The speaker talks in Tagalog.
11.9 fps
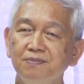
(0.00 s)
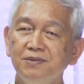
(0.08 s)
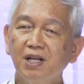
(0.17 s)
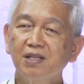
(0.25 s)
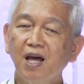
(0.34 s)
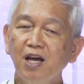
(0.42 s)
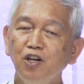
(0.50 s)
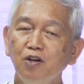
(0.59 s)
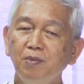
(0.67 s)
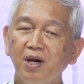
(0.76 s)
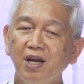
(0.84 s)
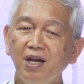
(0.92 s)
na
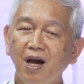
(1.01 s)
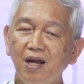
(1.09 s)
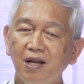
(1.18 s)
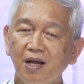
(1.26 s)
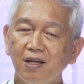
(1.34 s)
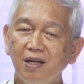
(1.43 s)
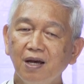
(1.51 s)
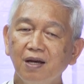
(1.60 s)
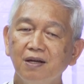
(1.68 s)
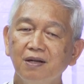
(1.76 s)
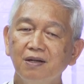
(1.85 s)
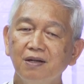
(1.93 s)
tayo'y maging anak niya,
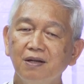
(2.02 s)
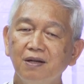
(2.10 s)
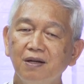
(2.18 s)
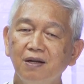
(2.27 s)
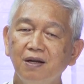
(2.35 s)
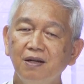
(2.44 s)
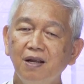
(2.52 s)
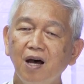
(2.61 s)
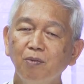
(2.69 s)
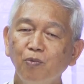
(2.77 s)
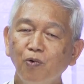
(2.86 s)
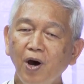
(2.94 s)
na
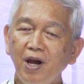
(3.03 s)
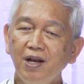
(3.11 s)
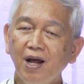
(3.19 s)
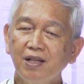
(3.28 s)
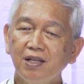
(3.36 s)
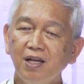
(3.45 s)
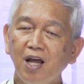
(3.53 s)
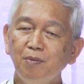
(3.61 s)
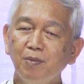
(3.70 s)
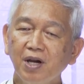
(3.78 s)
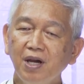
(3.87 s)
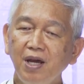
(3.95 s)
ang buhay natin ay
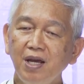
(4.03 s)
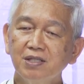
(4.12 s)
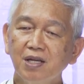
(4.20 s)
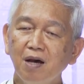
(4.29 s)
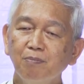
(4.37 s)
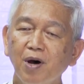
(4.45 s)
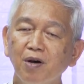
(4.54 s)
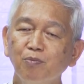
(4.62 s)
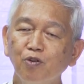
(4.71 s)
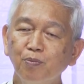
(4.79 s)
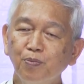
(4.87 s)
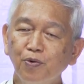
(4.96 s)
maging isang
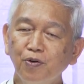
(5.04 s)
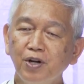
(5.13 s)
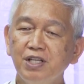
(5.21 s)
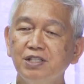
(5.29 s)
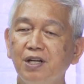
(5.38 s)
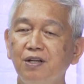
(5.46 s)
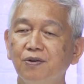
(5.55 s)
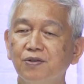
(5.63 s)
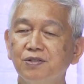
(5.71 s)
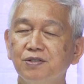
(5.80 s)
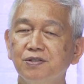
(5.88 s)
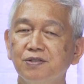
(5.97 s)
pagpupuri sa
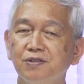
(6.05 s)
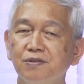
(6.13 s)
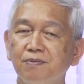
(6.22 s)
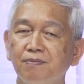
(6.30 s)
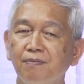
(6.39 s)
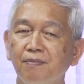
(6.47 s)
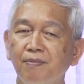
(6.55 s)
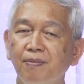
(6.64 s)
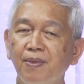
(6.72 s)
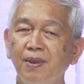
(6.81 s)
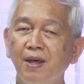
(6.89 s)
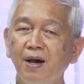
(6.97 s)
Diyos.
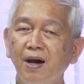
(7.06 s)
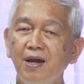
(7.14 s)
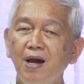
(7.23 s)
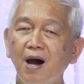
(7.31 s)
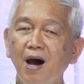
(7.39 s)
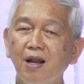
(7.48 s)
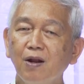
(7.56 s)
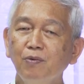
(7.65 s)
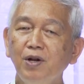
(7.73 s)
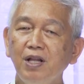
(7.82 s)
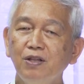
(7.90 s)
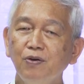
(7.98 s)
Kaya ang araw
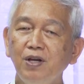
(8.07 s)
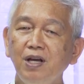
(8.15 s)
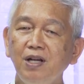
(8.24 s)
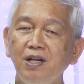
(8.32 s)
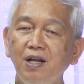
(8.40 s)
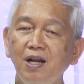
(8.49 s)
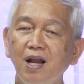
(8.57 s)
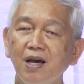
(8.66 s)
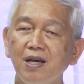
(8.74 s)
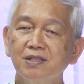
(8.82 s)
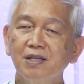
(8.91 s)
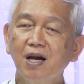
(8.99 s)
na ito ay hindi
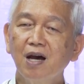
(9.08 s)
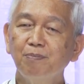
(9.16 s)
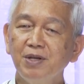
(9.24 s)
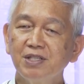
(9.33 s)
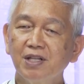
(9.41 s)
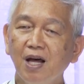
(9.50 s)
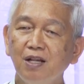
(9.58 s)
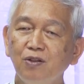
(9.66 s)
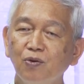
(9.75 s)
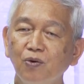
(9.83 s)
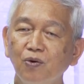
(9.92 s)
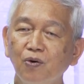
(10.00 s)
lang isang kapistahan
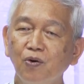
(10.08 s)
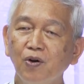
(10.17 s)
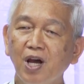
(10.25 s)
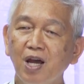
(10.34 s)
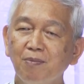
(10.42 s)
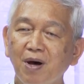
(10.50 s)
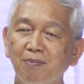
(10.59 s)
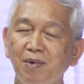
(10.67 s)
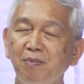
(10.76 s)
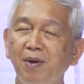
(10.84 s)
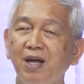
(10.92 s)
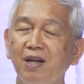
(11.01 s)
tungkol kay Mama
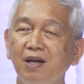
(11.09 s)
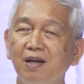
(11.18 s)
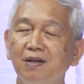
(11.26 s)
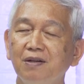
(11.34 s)
Mary.